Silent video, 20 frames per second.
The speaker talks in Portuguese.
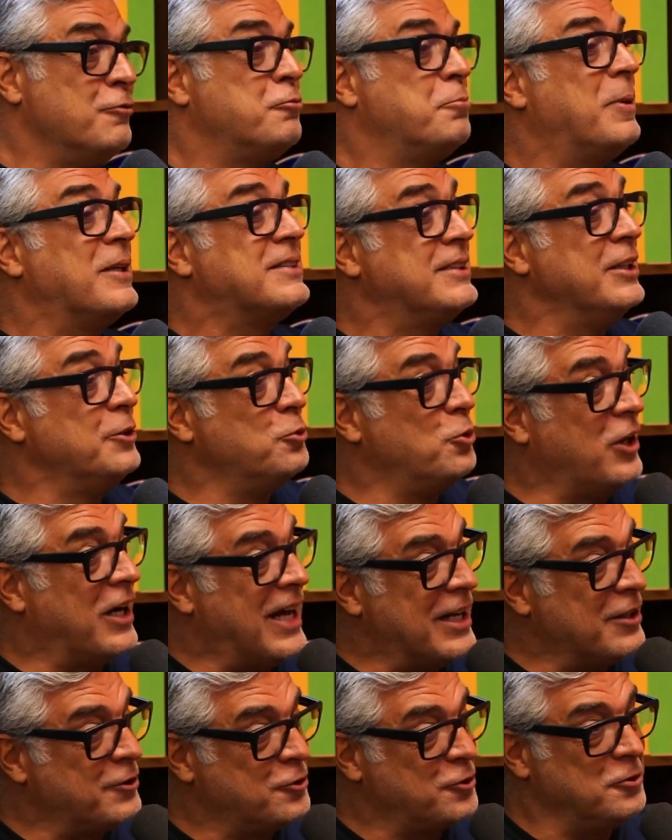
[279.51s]
Passei no
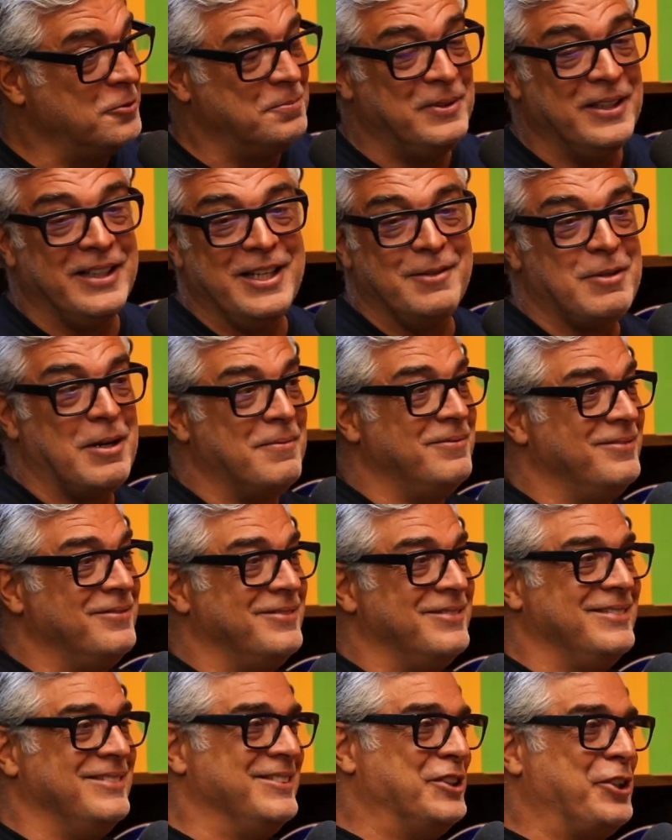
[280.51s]
Horácio, peguei uma
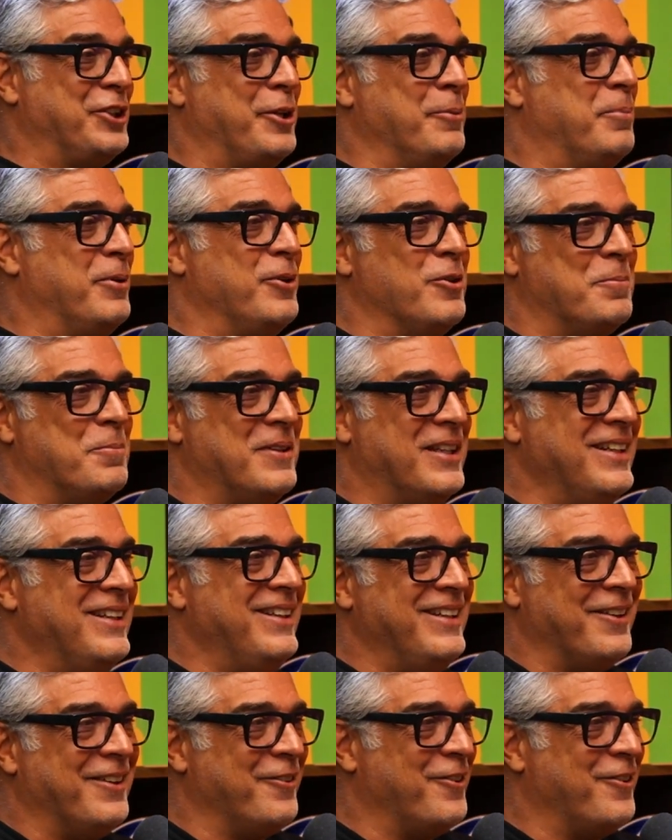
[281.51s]
Dick brilho pequenininha,